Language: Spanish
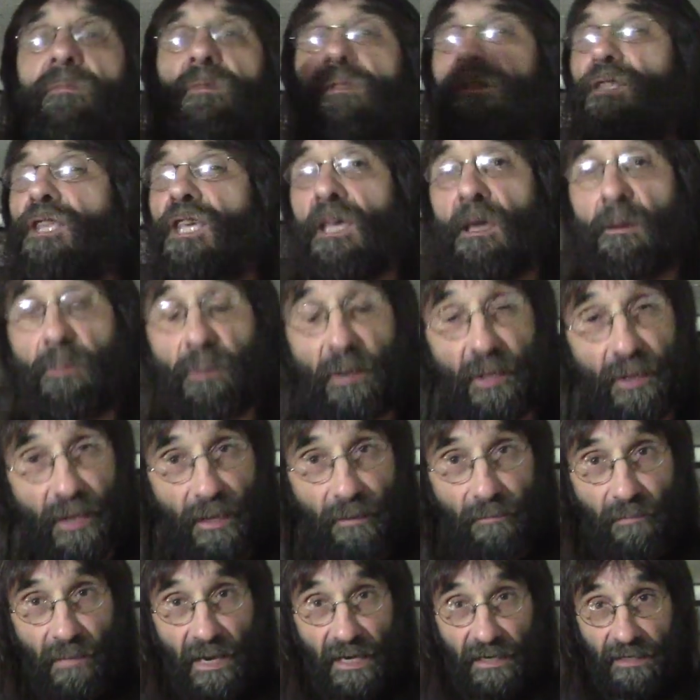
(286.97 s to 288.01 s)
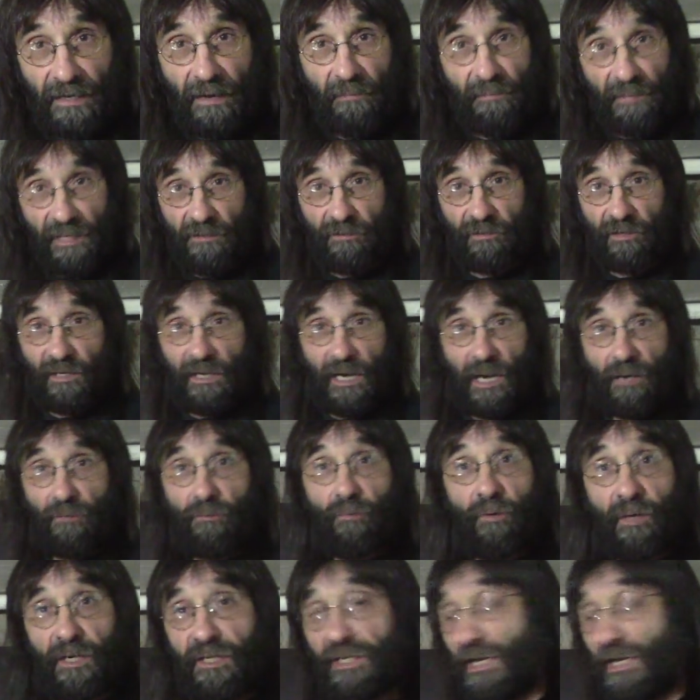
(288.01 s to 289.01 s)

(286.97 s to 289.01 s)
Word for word: 10 veces más rápido que la luz